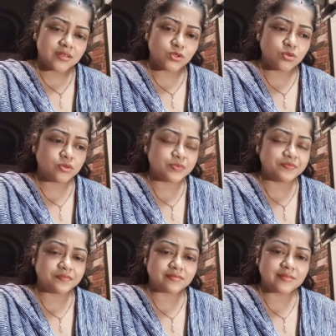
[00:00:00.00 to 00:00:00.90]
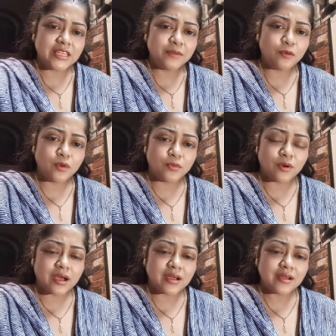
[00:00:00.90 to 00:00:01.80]
তো কি বলবো
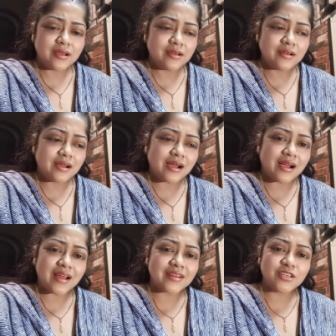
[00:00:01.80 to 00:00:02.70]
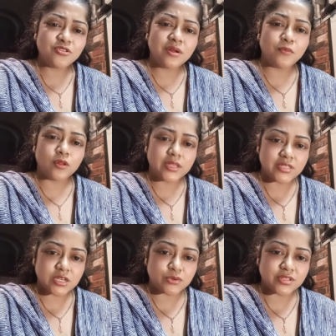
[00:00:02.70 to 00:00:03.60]
আর কিছু না বলতে
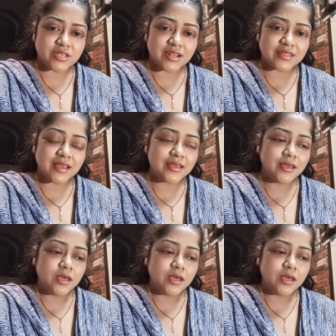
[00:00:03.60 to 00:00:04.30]
ইচ্ছা করছে না তাই